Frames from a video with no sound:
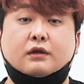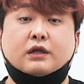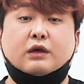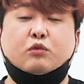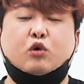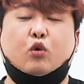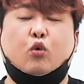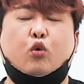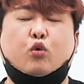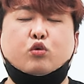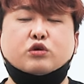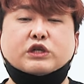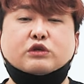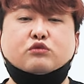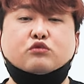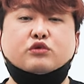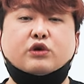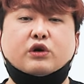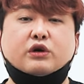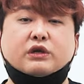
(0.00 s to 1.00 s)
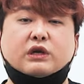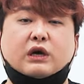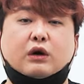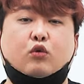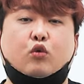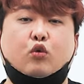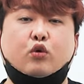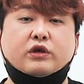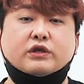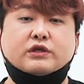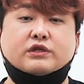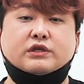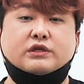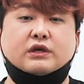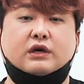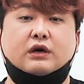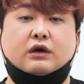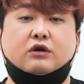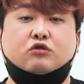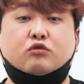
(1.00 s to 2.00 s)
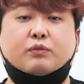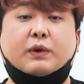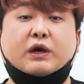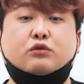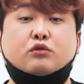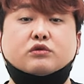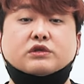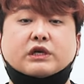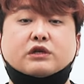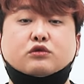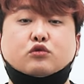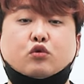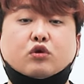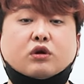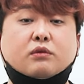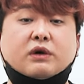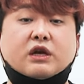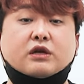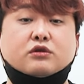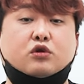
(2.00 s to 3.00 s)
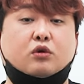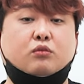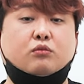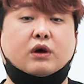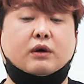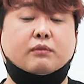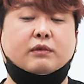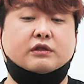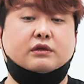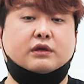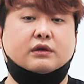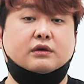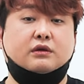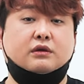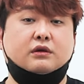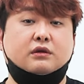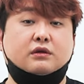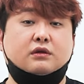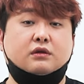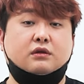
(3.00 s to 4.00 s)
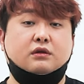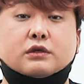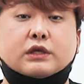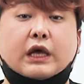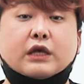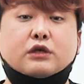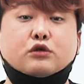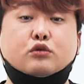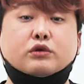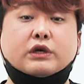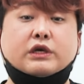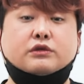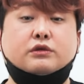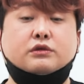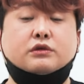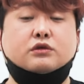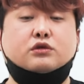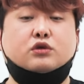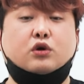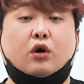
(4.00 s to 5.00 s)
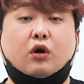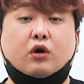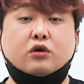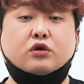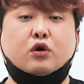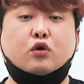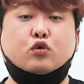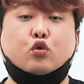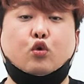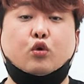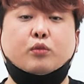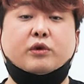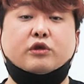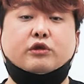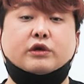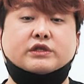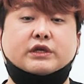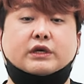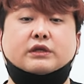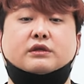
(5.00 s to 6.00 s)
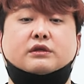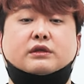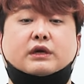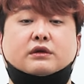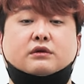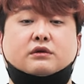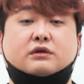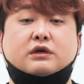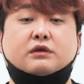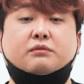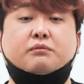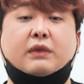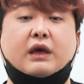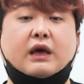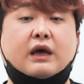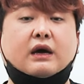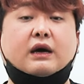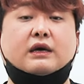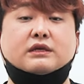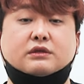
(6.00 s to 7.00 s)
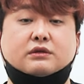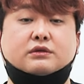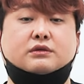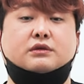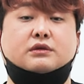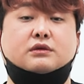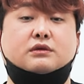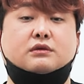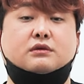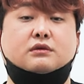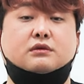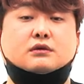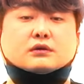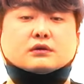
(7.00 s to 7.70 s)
근데 뭐 오십구 경이나 오 인치나 구백 톤짜리 조그마한 정보함한테는 생존에 있어서 전혀 도움이 되지 않는다는 거는 매한가지였어요.